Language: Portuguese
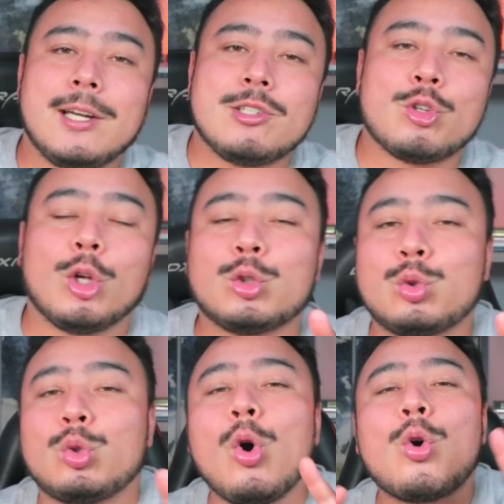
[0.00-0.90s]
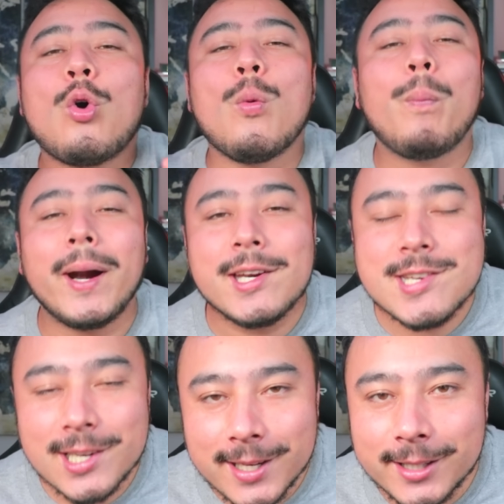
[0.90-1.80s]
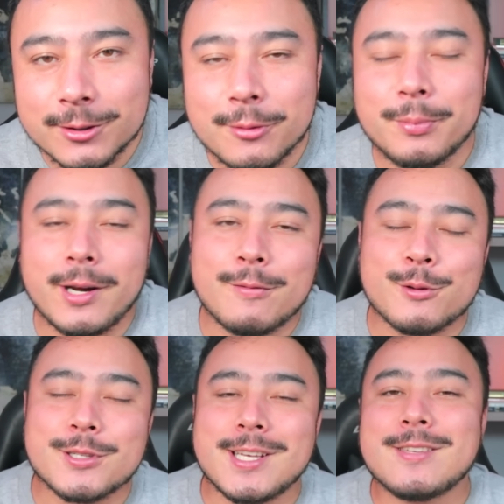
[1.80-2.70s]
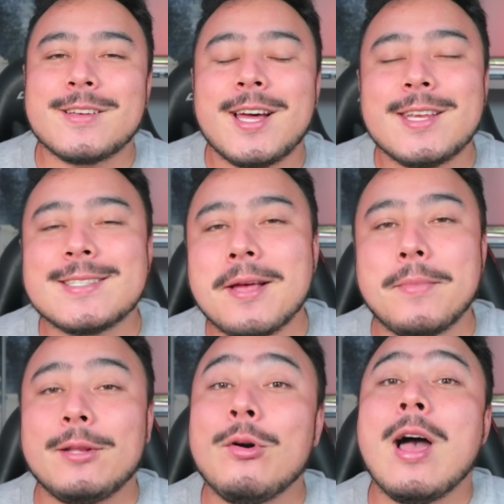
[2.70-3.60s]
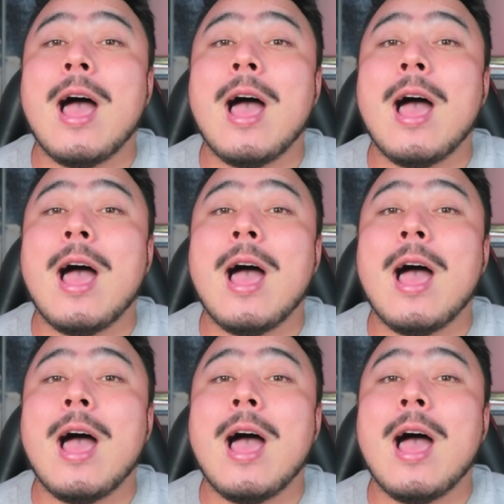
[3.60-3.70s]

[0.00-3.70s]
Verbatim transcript: Só tô compartilhando para vocês ficarem sabendo.